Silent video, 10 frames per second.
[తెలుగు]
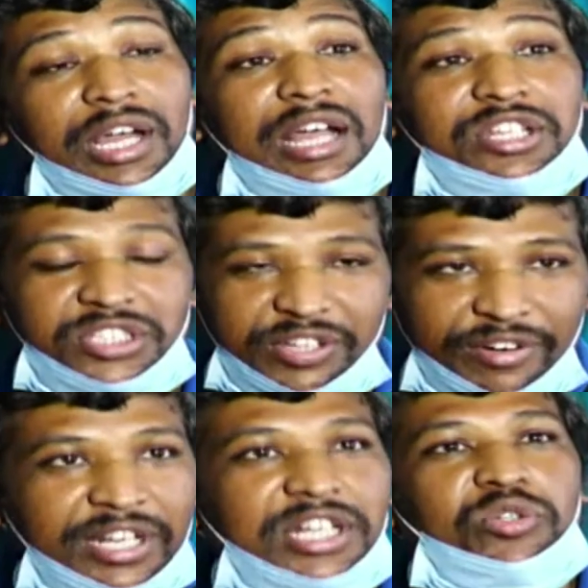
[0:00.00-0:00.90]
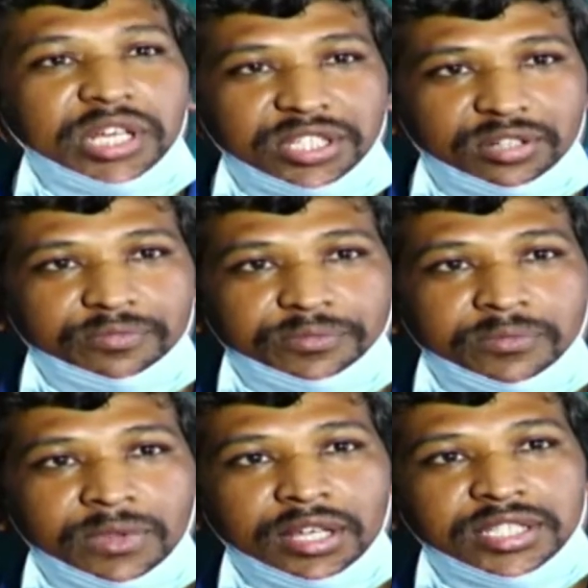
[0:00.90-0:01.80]
అది సెవెన్ డేస్ డ్యూరేషన్
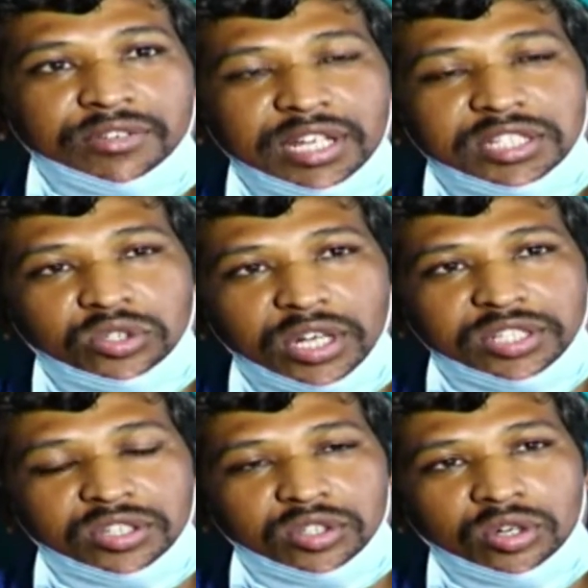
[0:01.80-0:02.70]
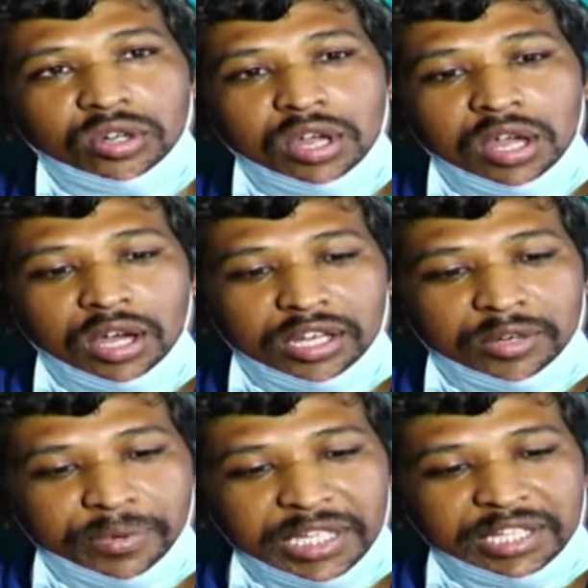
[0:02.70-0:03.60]
సెవెన్ డేస్ డ్యూరేషన్తో
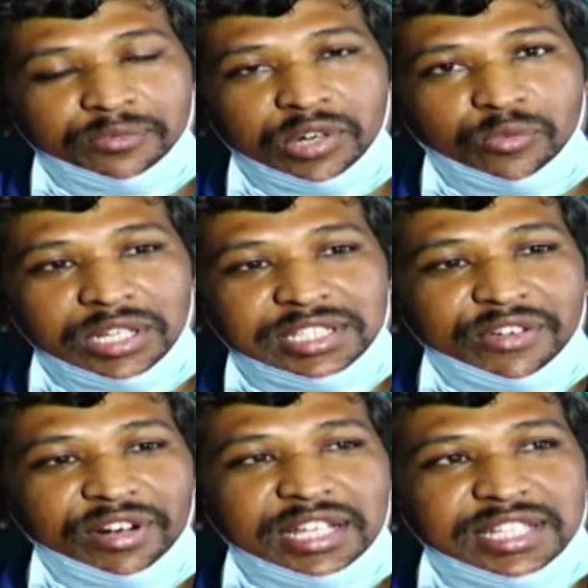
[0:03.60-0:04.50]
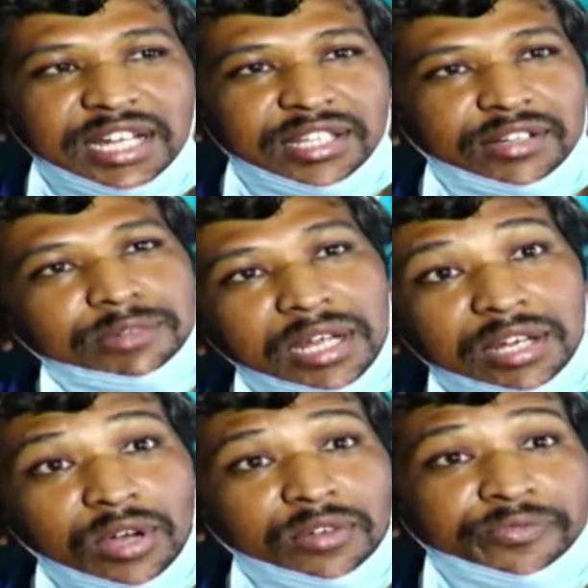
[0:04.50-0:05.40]
నేను పది మంత్ సెవెన్ డేస్ అయిన తర్వాత
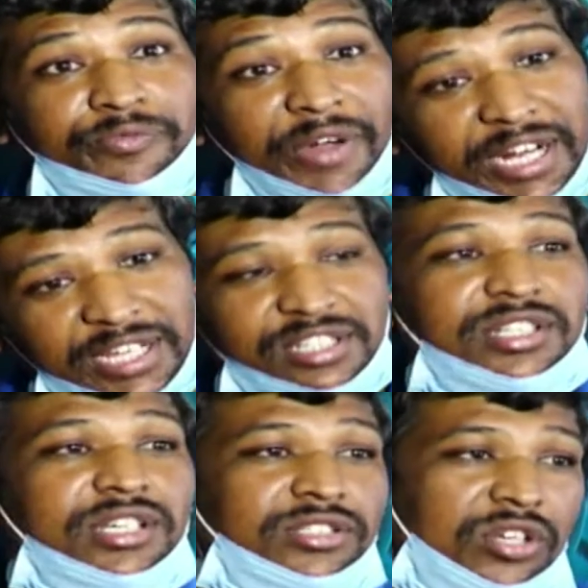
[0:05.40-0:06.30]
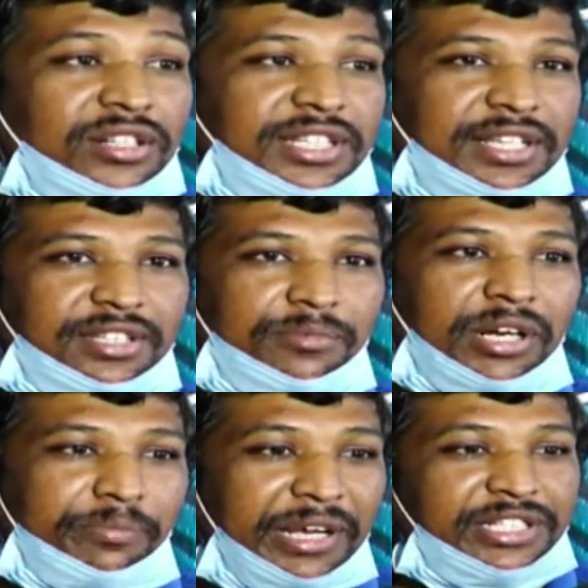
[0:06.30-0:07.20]
మళ్ళీ వాళ్ళు ఫైవ్ డేస్ నుంచి స్టార్ట్ చేస్తారు
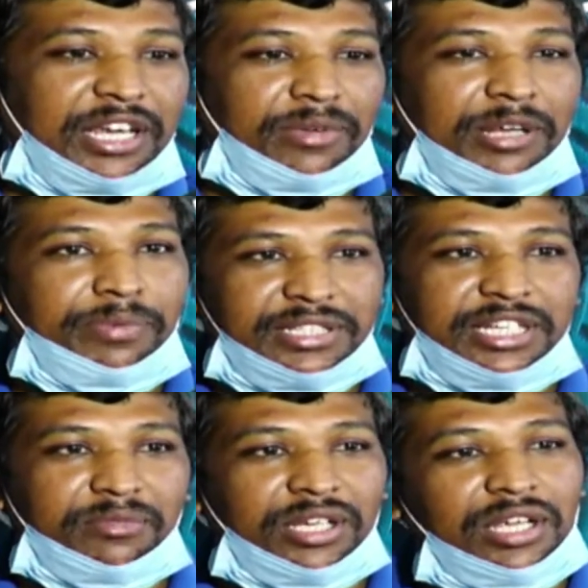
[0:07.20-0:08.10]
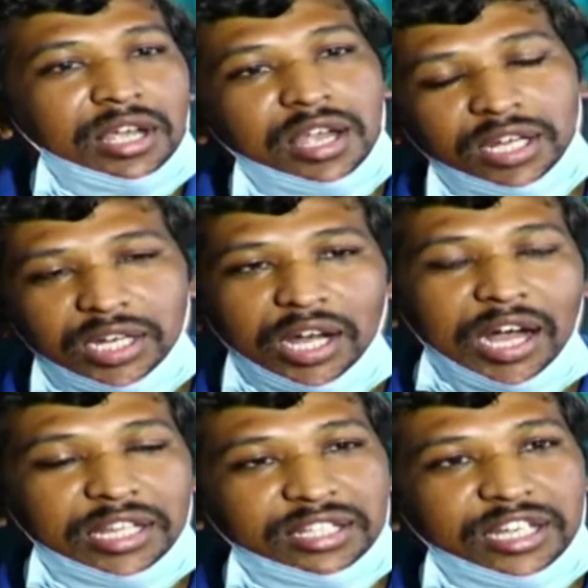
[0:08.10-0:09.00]
అన్నమాట పే చేయమని పే చేయమని నేను
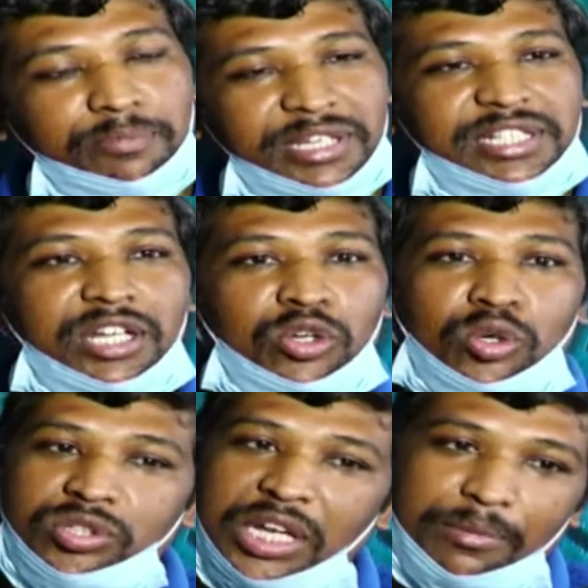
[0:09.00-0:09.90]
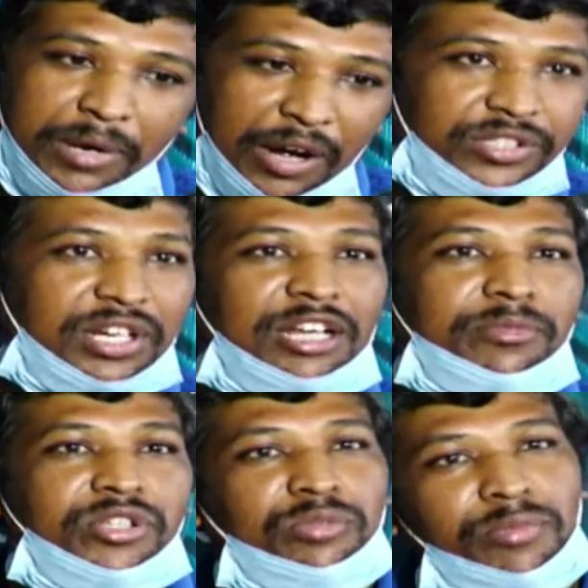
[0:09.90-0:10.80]
అది రీపే చేయడం కోసం నా అవసరాల
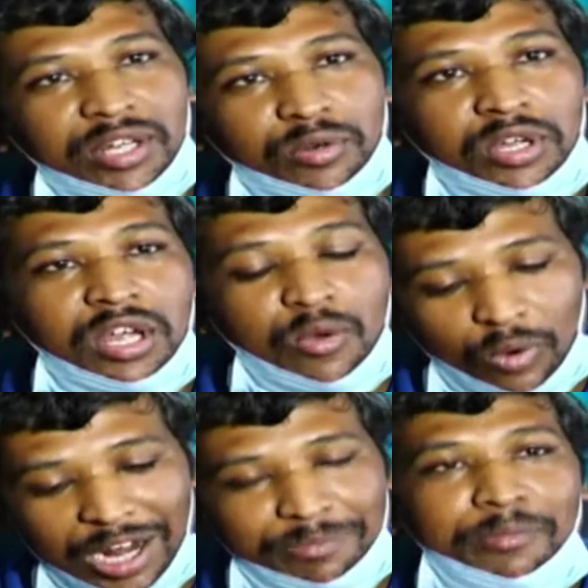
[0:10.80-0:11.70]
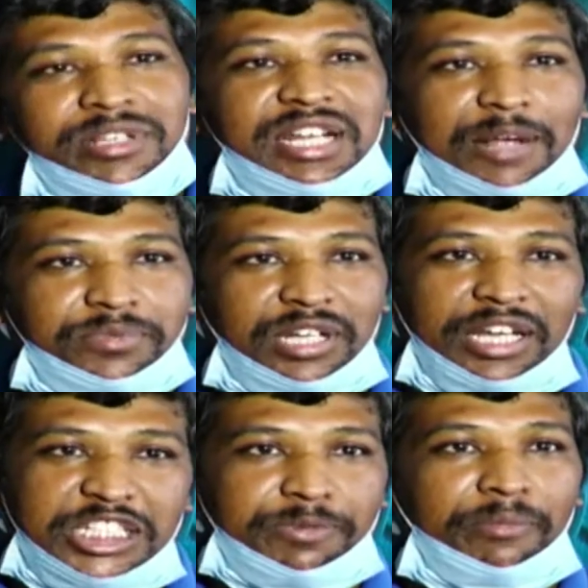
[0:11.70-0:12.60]
నిమిత్తం మళ్ళీ వాళ్ళు పంపించిన యాప్స్
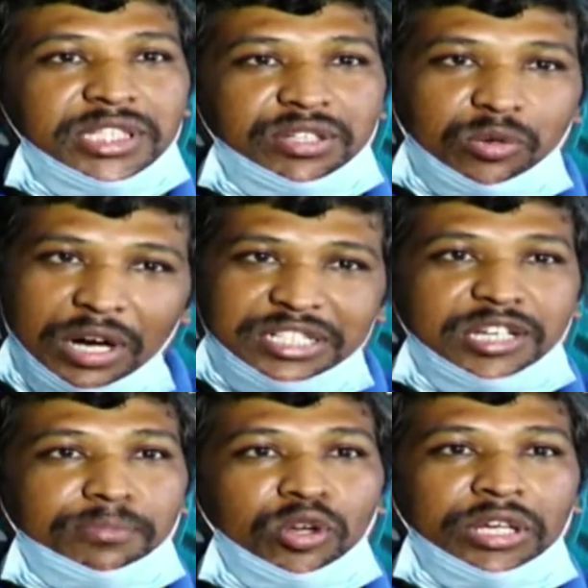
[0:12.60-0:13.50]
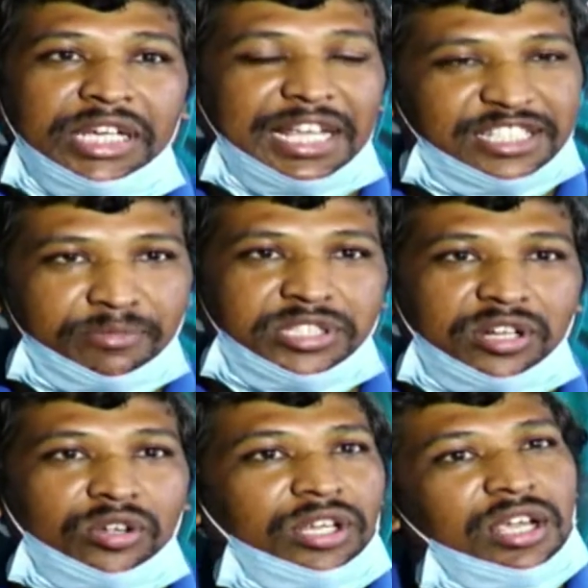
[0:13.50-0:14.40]
లింక్స్ పంపించేవారు వాట్సాప్లోని
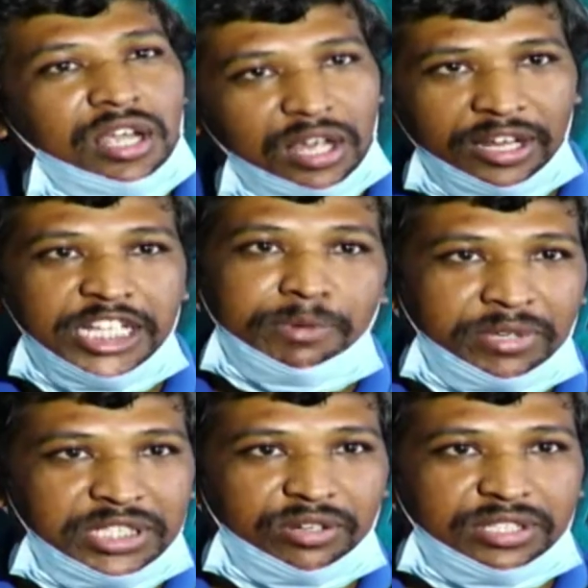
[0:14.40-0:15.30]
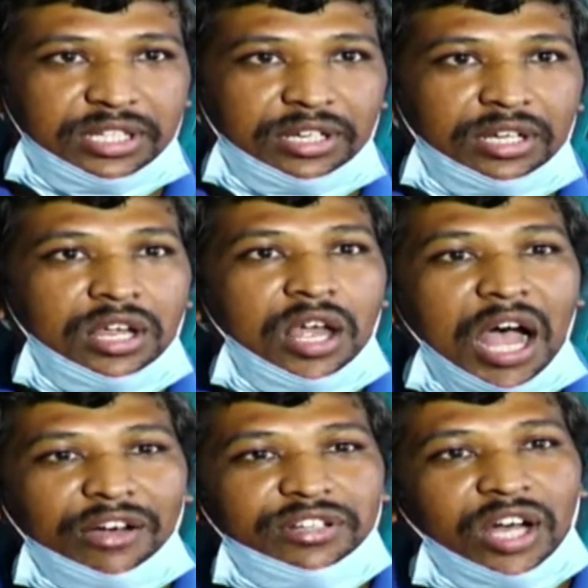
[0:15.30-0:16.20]
ఎస్ఎంఎస్లోని లింక్స్ పంపించేవారు సార్
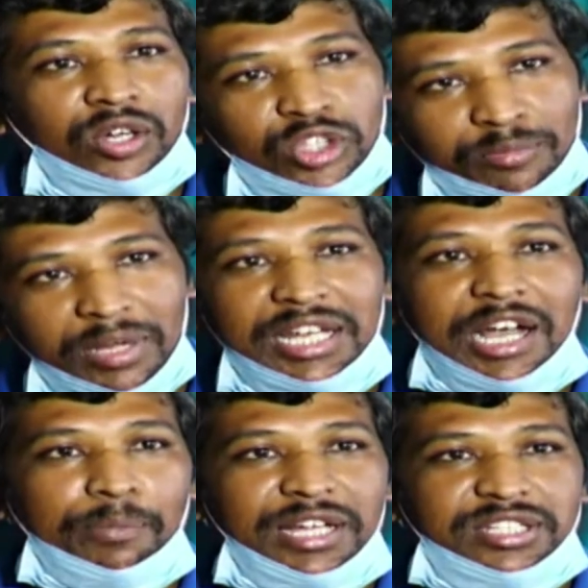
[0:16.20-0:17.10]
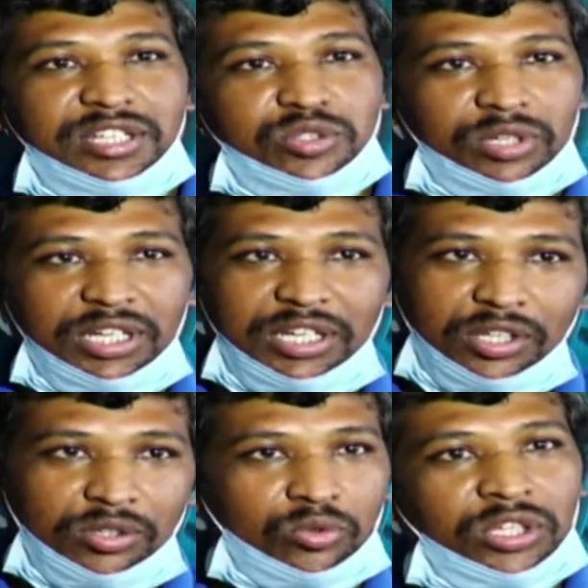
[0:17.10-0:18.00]
అవి దాంతో మళ్ళీ అప్లై చేసుకొని
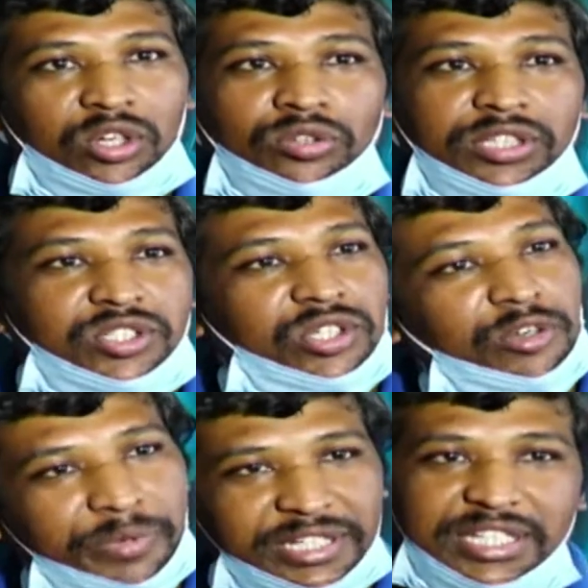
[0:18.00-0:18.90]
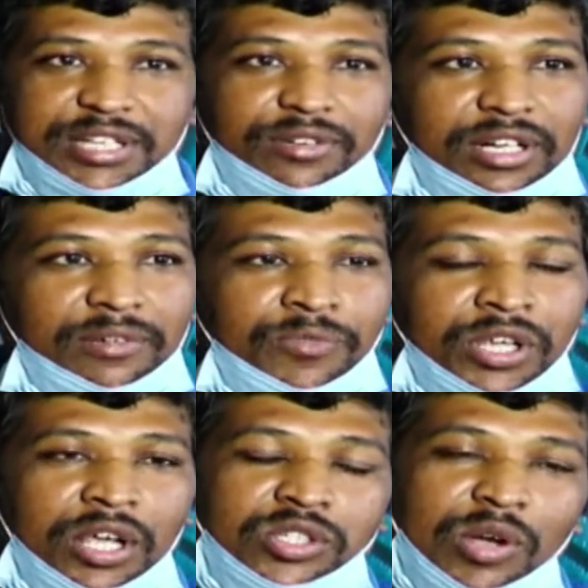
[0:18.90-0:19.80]
నేను కొంత లోన్ తీసుకొని పే చేసేవాడిని
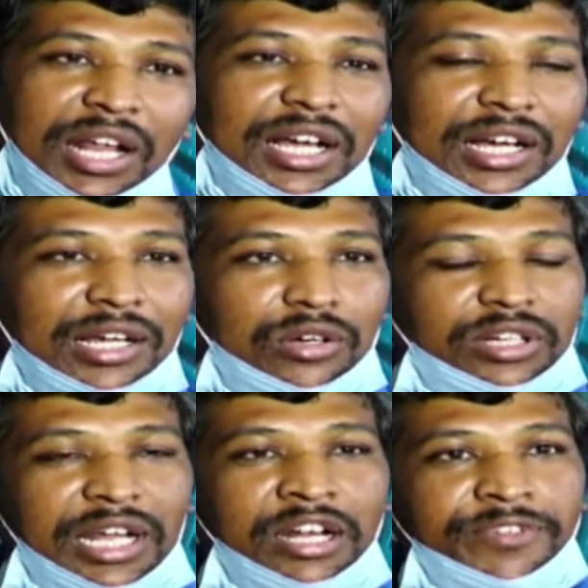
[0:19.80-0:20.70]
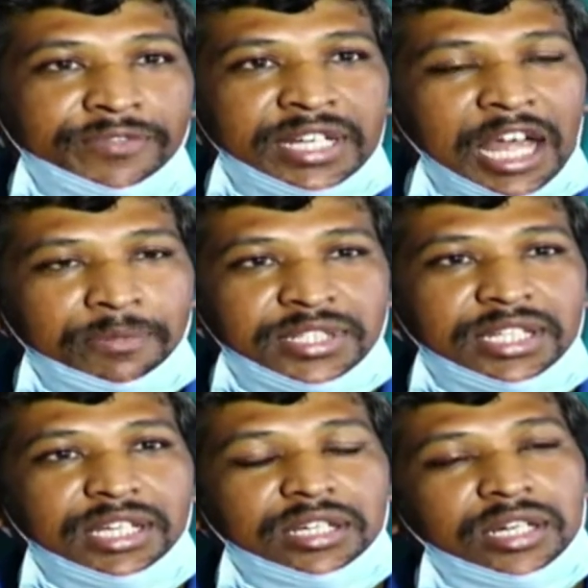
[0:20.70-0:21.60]
సో అలాగా ఒక టెన్ ఫిఫ్టీన్ యాప్స్ని
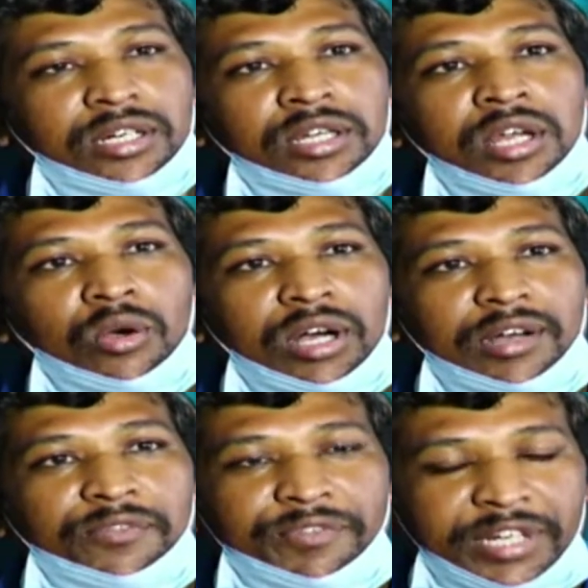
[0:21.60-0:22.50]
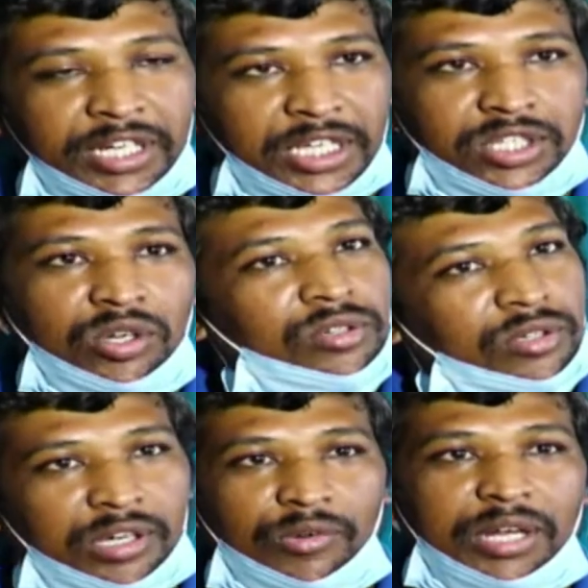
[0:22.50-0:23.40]
ఒక ఫిఫ్టీన్ డేస్లో
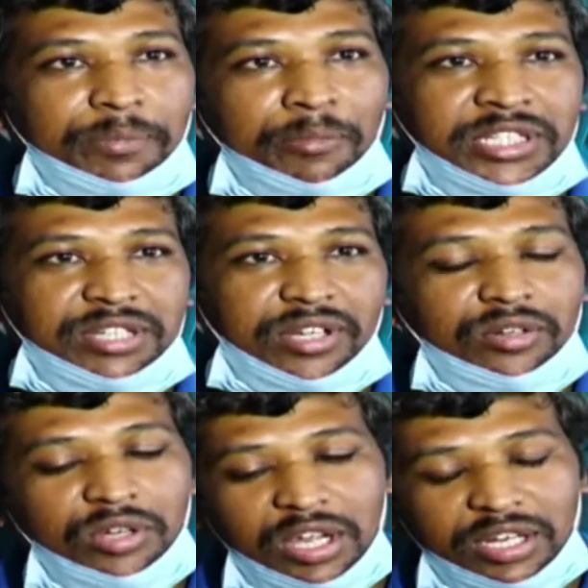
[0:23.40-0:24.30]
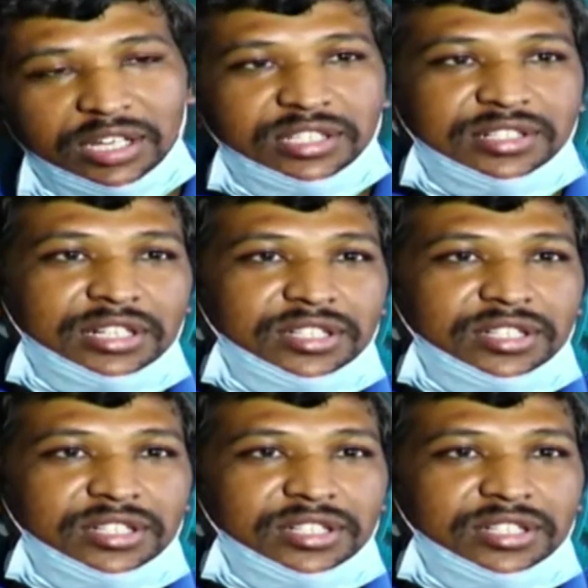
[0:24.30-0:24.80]
వాళ్ళు పంపించేవారు నేను ఇన్స్టాల్